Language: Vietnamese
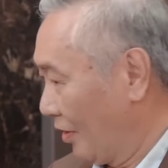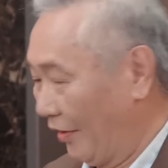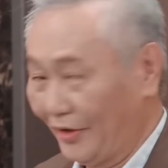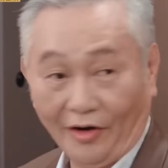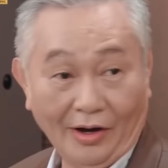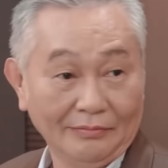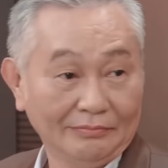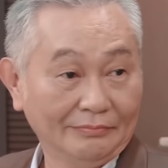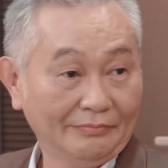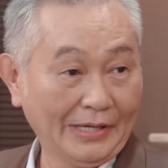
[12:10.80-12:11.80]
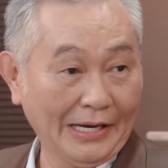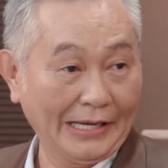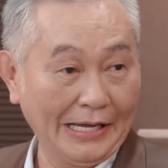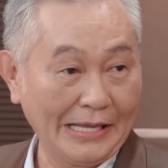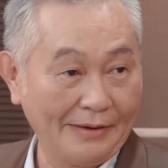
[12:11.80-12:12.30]
khỏi dọn hôm nay
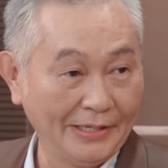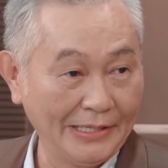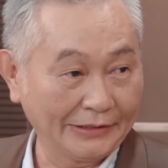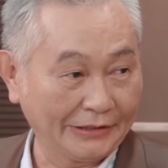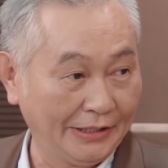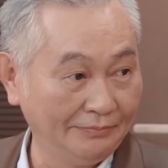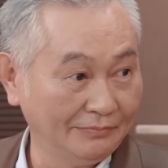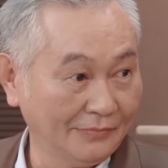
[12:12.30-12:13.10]
cả nhà mình đi ăn tiệm